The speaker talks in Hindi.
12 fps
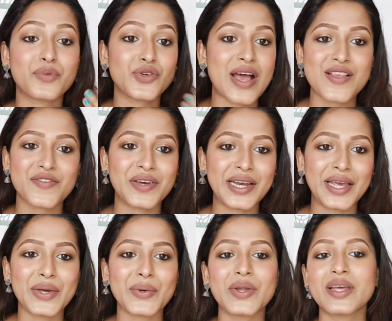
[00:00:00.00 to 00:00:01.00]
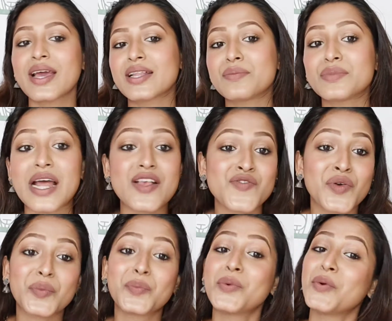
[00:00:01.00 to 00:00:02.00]
ट्रांसफ़र नहीं हो रही है एकदम
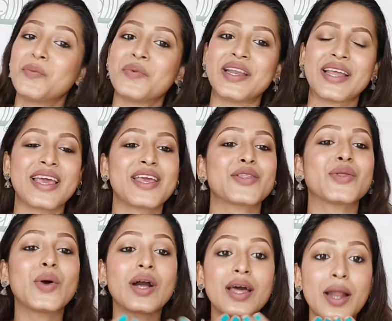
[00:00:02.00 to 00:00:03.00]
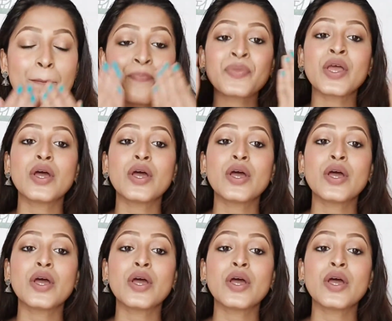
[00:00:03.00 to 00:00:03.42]
ट्रांसफ़र प्रूफ बन गई है तो अगर आप